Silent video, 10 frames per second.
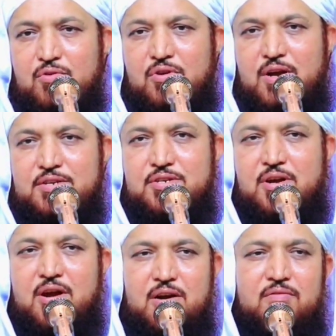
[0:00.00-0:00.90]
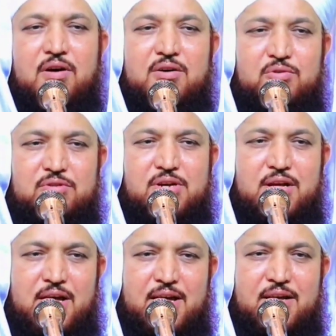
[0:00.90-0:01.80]
वो रस कड़वा
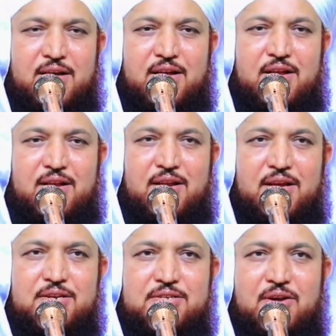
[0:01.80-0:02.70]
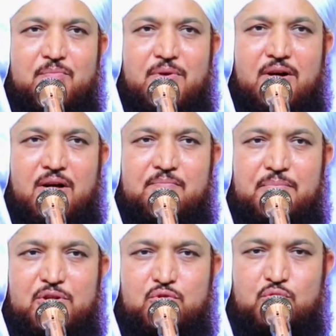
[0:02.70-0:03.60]
होता है लेकिन जब मैं
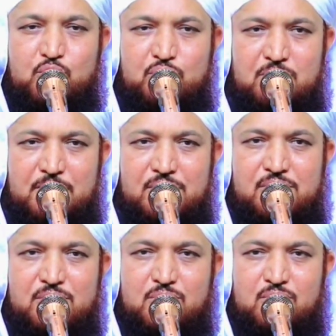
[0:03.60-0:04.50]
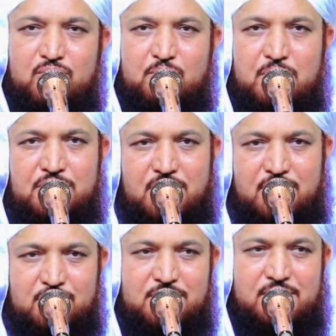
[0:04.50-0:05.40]
आप पे दरूद पड़ती हूँ वो
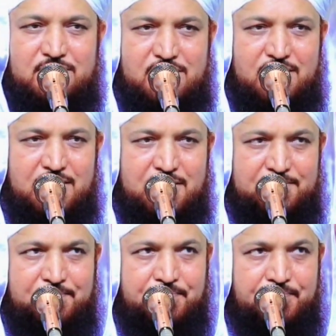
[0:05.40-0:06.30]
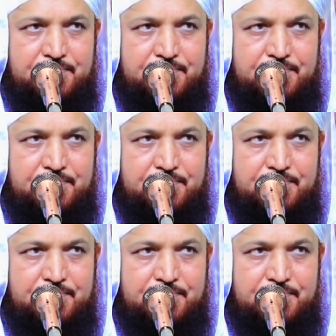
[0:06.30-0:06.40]
मीठा हो जाता है